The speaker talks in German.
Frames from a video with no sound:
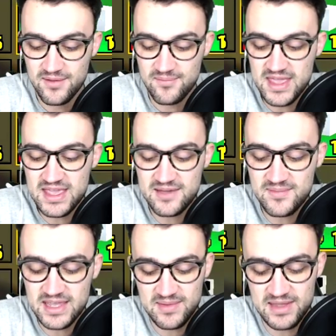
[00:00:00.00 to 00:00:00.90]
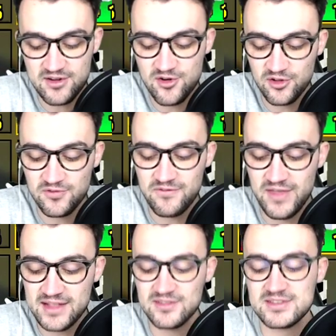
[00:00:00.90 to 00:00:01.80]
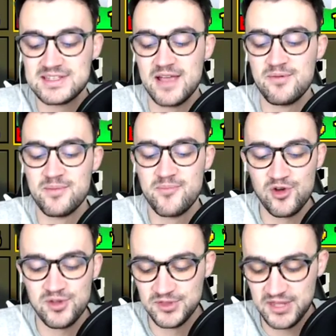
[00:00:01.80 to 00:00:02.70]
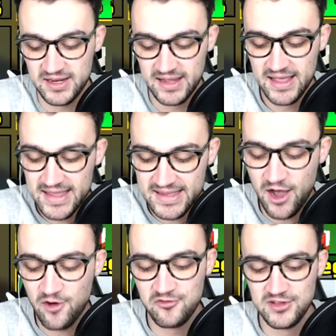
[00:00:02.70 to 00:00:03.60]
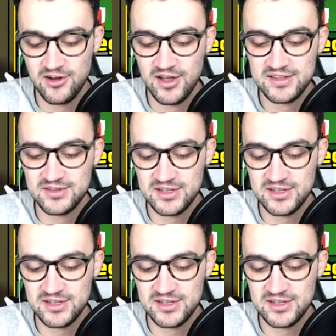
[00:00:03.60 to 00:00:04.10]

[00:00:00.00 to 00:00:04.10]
Mega, mega, mega cool. Und wir werden uns gleich mal den Pokémon-Trainer kaufen hier, Leute.